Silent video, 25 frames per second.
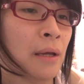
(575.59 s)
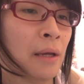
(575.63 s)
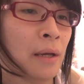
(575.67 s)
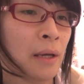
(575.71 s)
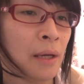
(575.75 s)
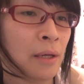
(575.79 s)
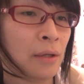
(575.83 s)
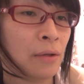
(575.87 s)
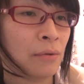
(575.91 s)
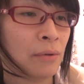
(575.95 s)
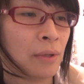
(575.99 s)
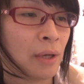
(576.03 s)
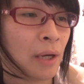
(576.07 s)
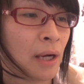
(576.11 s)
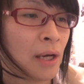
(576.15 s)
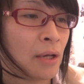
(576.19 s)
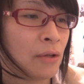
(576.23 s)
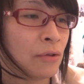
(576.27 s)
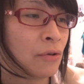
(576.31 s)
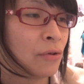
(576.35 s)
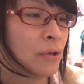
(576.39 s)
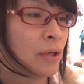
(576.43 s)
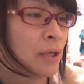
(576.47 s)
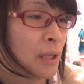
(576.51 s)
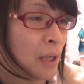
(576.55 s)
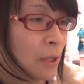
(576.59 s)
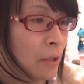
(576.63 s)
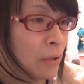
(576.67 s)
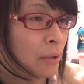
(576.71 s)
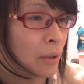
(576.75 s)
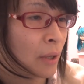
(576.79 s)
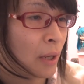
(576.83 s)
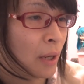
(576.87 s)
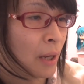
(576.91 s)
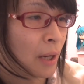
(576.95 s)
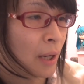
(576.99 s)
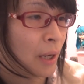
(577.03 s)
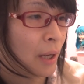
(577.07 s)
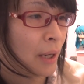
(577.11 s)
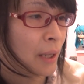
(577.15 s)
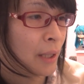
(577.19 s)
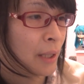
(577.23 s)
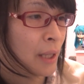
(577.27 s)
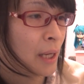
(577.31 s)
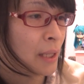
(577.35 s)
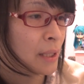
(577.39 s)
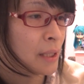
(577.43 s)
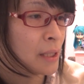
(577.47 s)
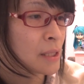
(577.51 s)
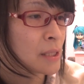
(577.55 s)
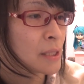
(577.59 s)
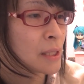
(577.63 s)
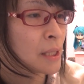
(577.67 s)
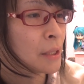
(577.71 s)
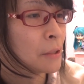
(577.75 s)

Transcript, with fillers: えどんな感想になるのかわからないです